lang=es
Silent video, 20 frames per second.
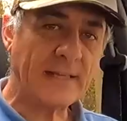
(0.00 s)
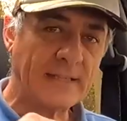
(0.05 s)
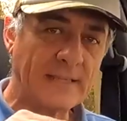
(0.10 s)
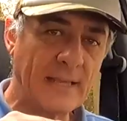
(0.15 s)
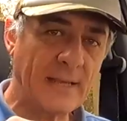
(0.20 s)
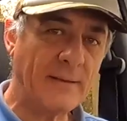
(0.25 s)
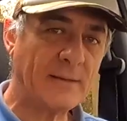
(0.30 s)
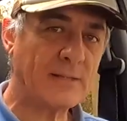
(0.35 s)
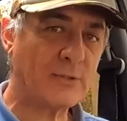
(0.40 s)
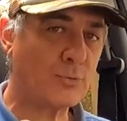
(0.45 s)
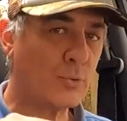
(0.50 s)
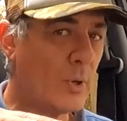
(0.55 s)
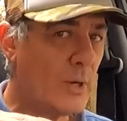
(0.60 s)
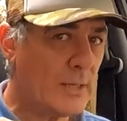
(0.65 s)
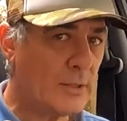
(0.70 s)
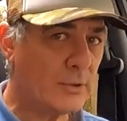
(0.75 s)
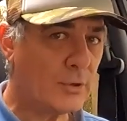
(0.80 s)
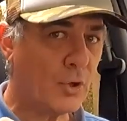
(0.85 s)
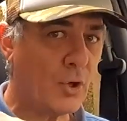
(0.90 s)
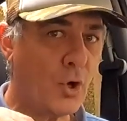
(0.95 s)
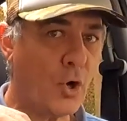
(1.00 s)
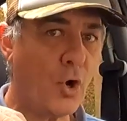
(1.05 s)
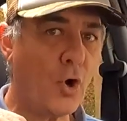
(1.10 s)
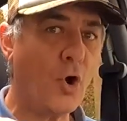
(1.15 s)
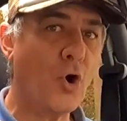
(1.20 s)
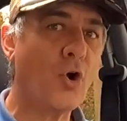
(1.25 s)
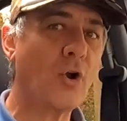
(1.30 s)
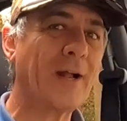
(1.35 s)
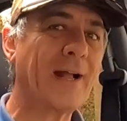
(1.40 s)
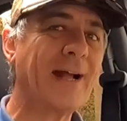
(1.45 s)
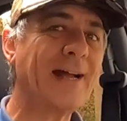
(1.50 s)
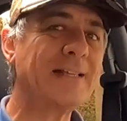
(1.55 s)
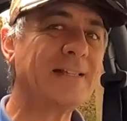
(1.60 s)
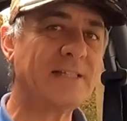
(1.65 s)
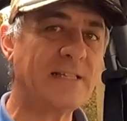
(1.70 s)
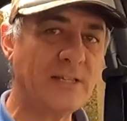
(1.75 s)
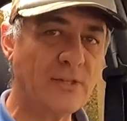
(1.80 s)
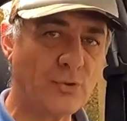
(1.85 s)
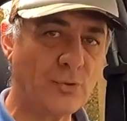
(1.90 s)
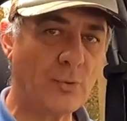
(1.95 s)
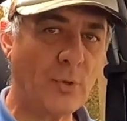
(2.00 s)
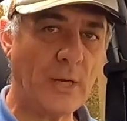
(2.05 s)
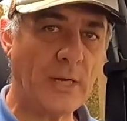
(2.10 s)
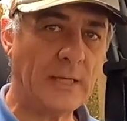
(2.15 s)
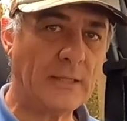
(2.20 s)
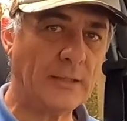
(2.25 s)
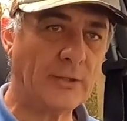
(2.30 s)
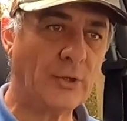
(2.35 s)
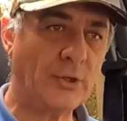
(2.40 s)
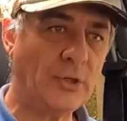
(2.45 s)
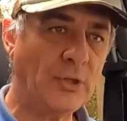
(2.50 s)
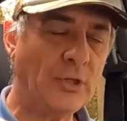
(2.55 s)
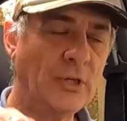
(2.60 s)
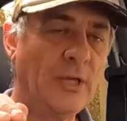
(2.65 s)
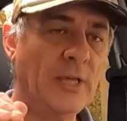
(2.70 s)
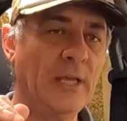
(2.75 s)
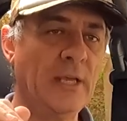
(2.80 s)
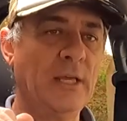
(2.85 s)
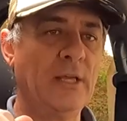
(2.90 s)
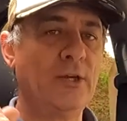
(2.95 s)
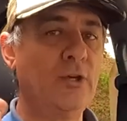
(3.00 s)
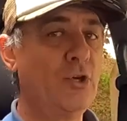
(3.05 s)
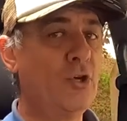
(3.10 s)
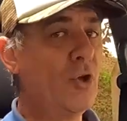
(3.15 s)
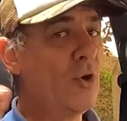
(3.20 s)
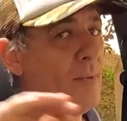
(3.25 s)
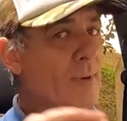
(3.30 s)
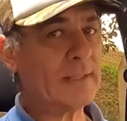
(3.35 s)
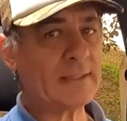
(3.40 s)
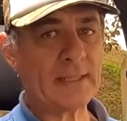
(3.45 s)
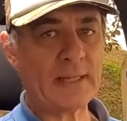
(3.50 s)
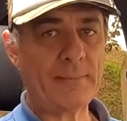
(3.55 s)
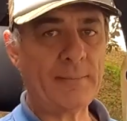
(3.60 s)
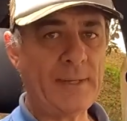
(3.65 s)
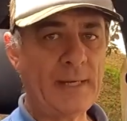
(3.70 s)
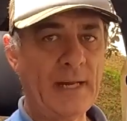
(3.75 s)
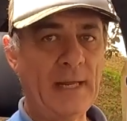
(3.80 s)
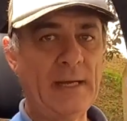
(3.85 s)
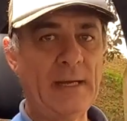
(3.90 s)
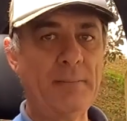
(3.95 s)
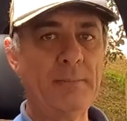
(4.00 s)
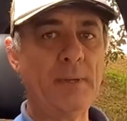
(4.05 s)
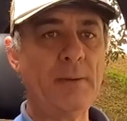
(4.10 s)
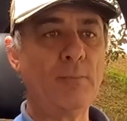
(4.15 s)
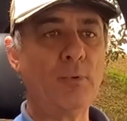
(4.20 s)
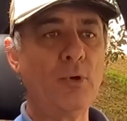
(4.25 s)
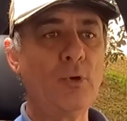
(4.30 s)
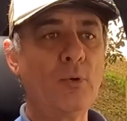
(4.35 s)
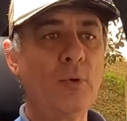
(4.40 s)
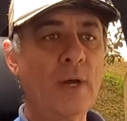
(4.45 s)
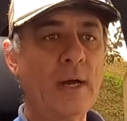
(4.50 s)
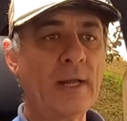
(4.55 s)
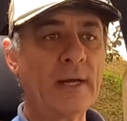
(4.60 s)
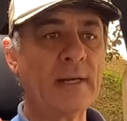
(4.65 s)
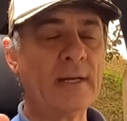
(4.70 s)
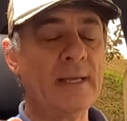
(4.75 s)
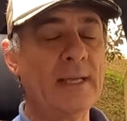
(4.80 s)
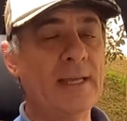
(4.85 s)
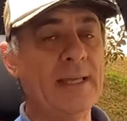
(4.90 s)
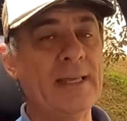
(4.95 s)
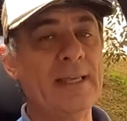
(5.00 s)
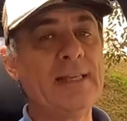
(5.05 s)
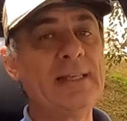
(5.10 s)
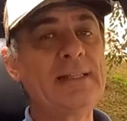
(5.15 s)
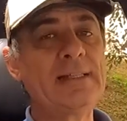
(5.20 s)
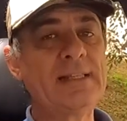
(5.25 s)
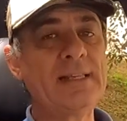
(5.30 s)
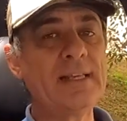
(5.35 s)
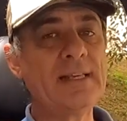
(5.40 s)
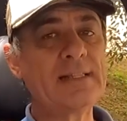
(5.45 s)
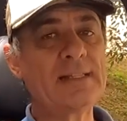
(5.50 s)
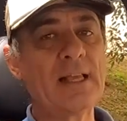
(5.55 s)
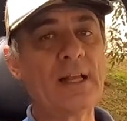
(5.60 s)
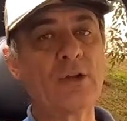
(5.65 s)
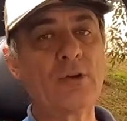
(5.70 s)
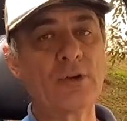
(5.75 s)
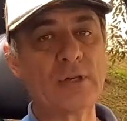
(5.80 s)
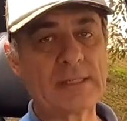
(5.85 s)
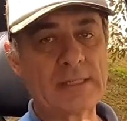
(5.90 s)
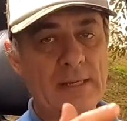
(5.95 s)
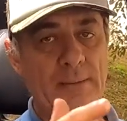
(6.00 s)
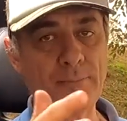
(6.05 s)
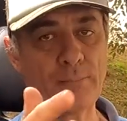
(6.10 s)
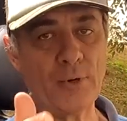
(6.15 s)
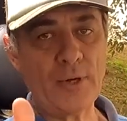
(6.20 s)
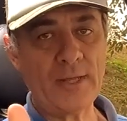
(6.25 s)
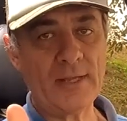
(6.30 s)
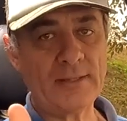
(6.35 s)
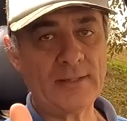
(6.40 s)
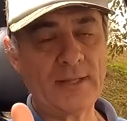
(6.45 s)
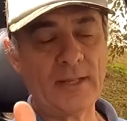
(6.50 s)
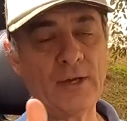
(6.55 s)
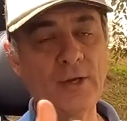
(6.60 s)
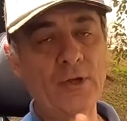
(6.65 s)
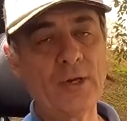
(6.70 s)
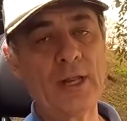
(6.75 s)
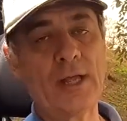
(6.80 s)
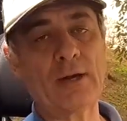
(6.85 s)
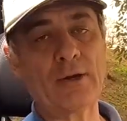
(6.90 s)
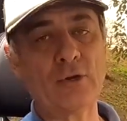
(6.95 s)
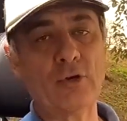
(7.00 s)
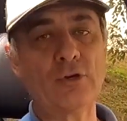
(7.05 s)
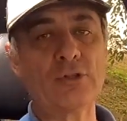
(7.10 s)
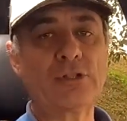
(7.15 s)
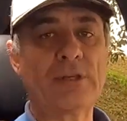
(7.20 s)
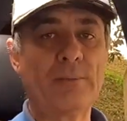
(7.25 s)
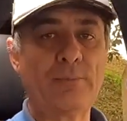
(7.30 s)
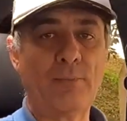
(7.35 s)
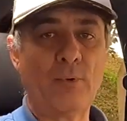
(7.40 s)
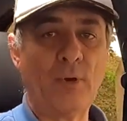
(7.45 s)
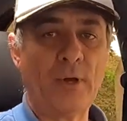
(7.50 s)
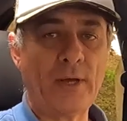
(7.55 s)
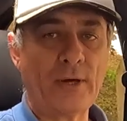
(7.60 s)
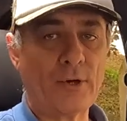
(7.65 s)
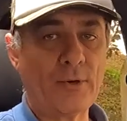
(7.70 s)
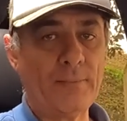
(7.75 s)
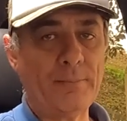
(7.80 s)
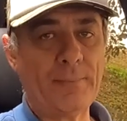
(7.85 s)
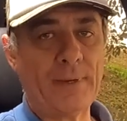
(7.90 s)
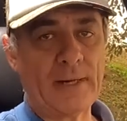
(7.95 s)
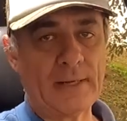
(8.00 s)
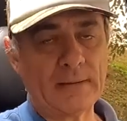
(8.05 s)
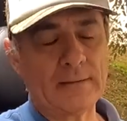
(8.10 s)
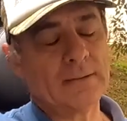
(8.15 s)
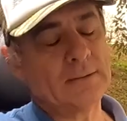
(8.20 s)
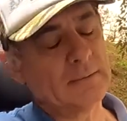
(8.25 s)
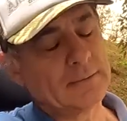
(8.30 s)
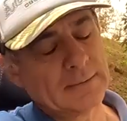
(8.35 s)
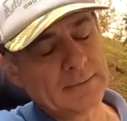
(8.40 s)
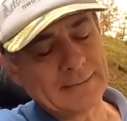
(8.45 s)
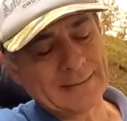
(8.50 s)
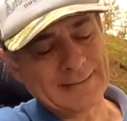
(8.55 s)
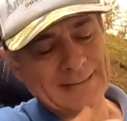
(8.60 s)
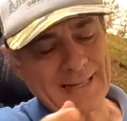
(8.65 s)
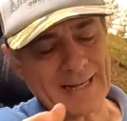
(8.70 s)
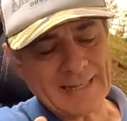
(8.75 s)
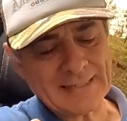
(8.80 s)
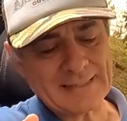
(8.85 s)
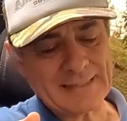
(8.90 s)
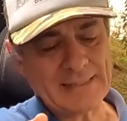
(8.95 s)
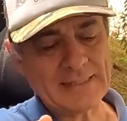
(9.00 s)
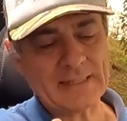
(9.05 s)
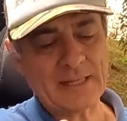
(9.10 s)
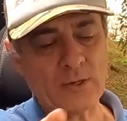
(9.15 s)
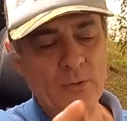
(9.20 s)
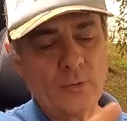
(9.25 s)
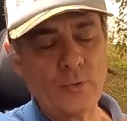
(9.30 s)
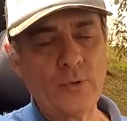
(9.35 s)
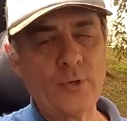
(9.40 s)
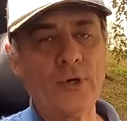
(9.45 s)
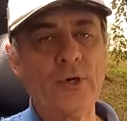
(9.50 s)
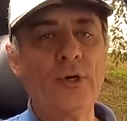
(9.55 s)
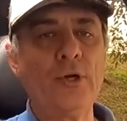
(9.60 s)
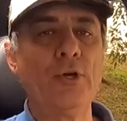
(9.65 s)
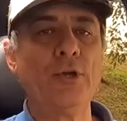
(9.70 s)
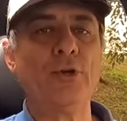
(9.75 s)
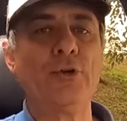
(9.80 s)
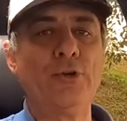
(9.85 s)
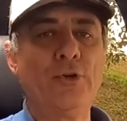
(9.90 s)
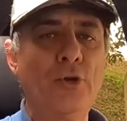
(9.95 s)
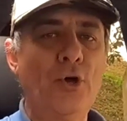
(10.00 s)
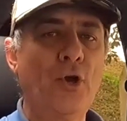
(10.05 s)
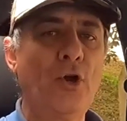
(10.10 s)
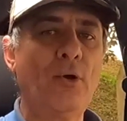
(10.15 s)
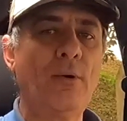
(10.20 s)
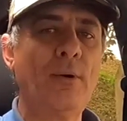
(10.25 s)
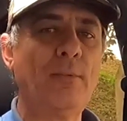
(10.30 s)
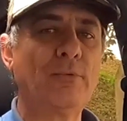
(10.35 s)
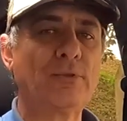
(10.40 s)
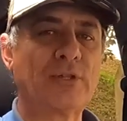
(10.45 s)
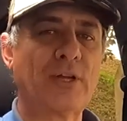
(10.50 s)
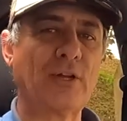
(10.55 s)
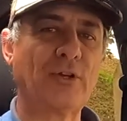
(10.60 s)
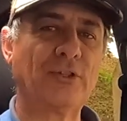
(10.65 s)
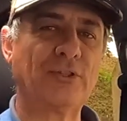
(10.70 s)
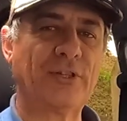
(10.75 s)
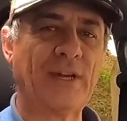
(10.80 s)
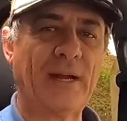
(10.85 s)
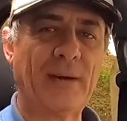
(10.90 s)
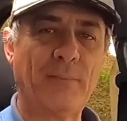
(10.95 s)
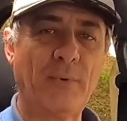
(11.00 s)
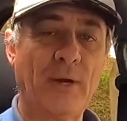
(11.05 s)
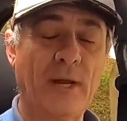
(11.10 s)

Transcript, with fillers: esté suelto o casi suelto no va a terminar en el mismo lugar y si es algo que se puede deteriorar o se puede romper, casi seguro no lo vamos a encontrar en